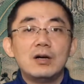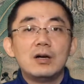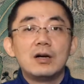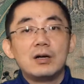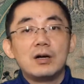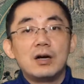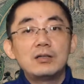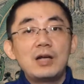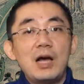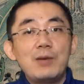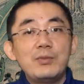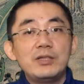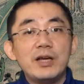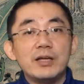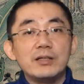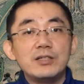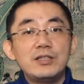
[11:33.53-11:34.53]
而他们
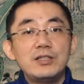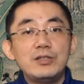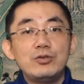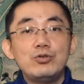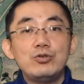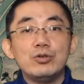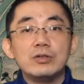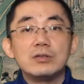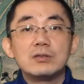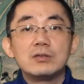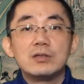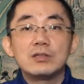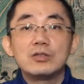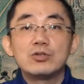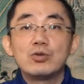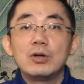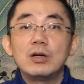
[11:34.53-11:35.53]
点的戏曲则
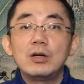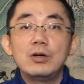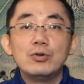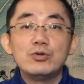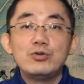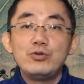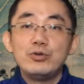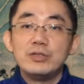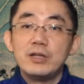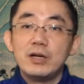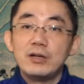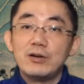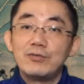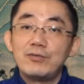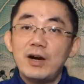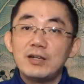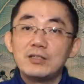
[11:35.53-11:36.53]
是说后续将要
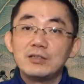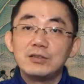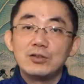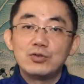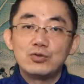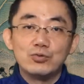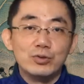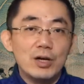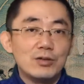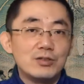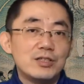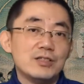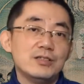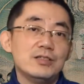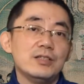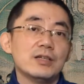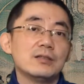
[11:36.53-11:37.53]
发生的主要
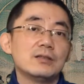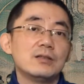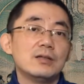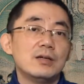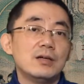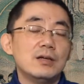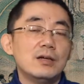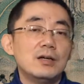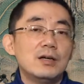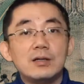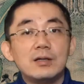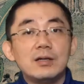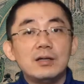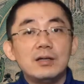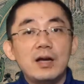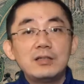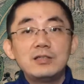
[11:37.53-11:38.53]
情节。
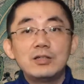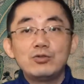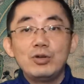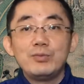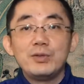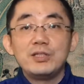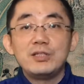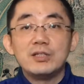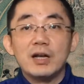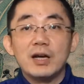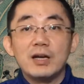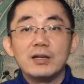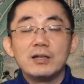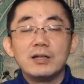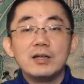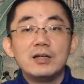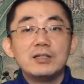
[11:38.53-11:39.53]
两者对比起
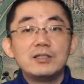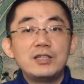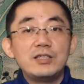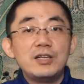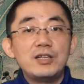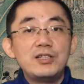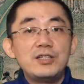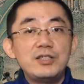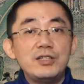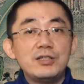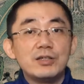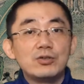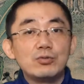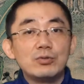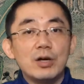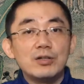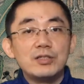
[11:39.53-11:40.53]
来。这些戏的
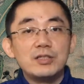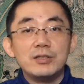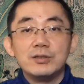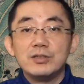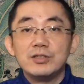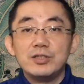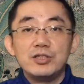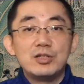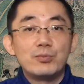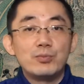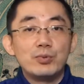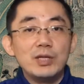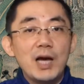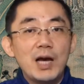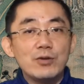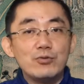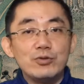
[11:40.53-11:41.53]
重要性其实不
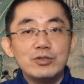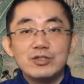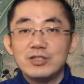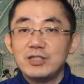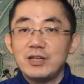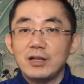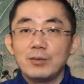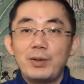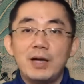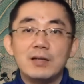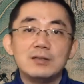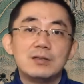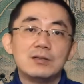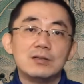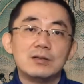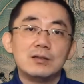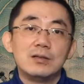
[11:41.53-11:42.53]
亚于之前的判
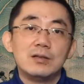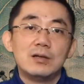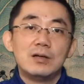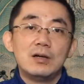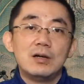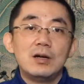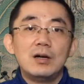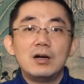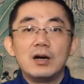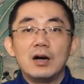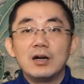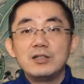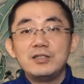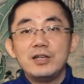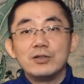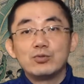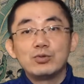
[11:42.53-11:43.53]
词，而
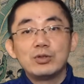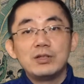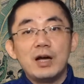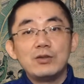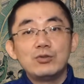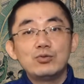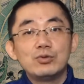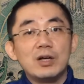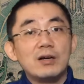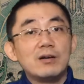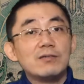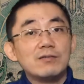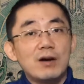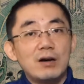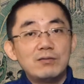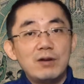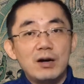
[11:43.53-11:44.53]
解读的难度呢，
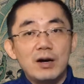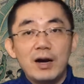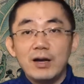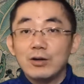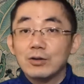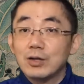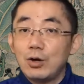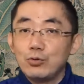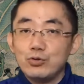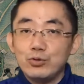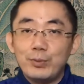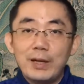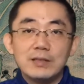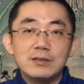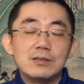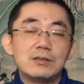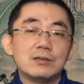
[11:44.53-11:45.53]
往往还要高于
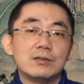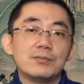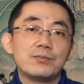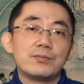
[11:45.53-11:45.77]
判词。